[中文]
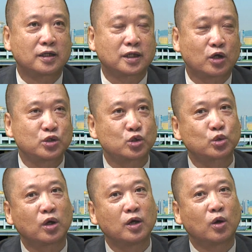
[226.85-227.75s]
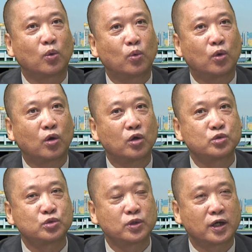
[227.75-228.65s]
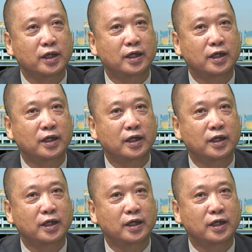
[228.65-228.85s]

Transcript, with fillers: 朝鲜说我需要一